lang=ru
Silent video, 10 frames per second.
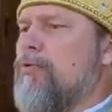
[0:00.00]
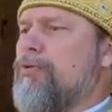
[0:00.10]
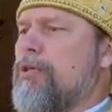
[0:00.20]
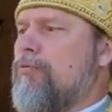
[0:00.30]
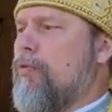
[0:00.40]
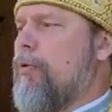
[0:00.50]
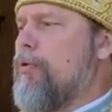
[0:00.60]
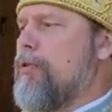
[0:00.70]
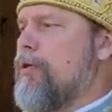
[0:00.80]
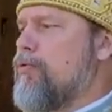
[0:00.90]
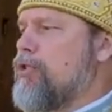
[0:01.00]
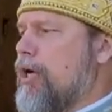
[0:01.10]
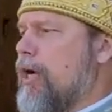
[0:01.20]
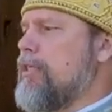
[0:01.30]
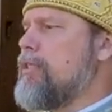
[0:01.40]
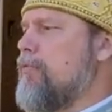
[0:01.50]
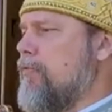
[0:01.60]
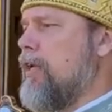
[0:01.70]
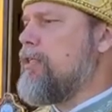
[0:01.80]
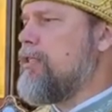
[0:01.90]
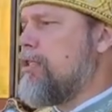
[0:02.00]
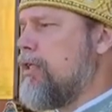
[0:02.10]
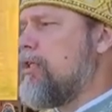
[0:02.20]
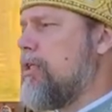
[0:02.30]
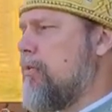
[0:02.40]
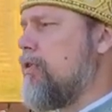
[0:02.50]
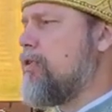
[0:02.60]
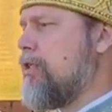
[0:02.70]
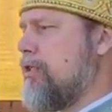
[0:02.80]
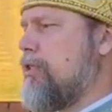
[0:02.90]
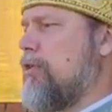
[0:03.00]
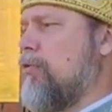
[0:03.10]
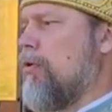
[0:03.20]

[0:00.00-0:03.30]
У него нарушается весь цикл его жизни.